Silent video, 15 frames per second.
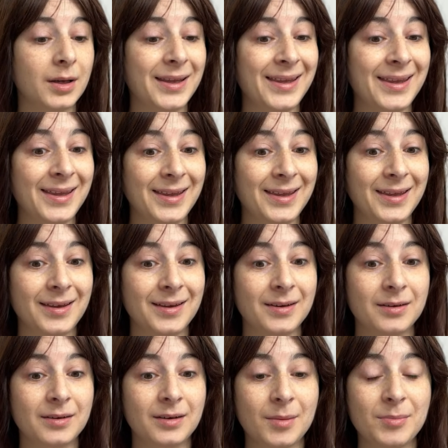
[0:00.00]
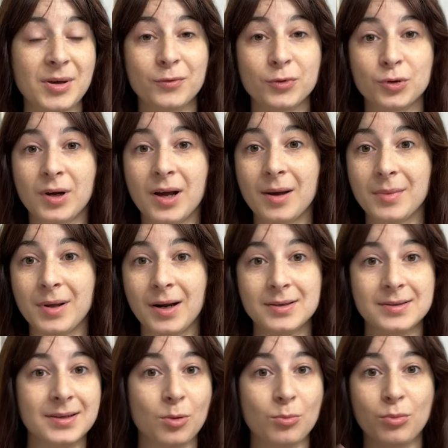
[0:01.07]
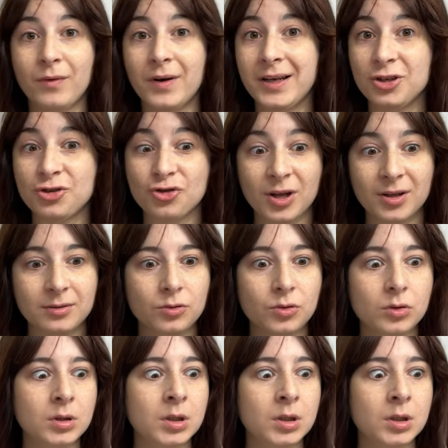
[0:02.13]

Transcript: e eh, la mia fotocamera sta un po' vaneggiando,